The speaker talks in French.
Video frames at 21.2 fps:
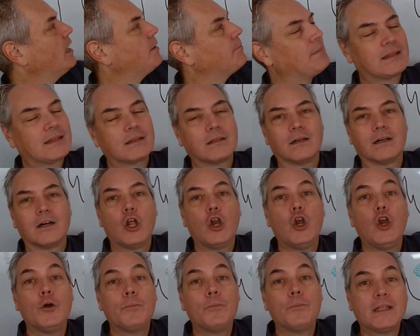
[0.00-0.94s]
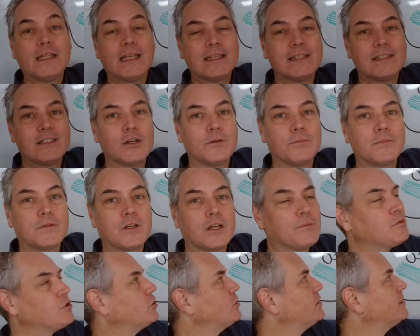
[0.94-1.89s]
Maintenant, le potassium
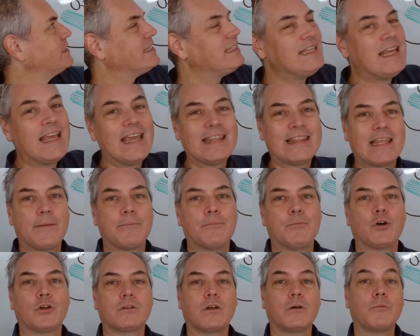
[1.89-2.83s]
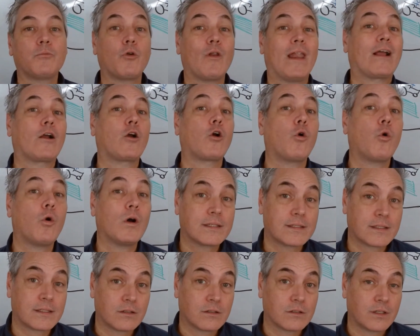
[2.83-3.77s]
comme ceci est important pour la
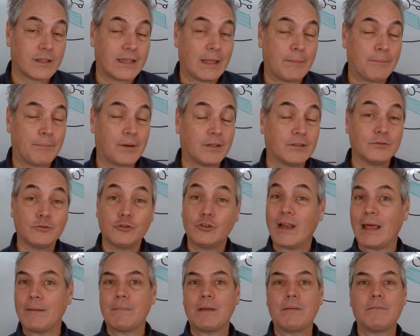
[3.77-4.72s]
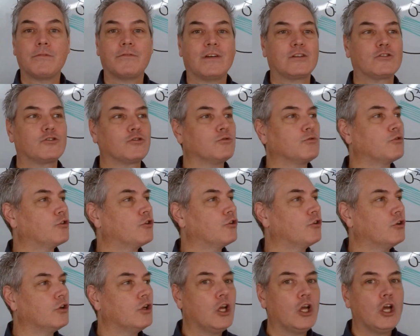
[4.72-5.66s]
croissance des plantes de la même façon
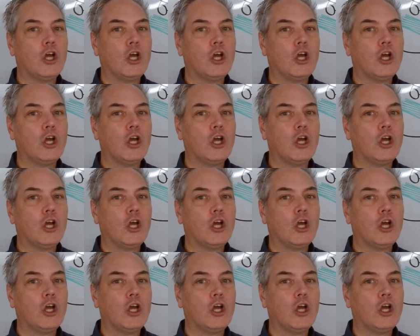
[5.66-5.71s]
que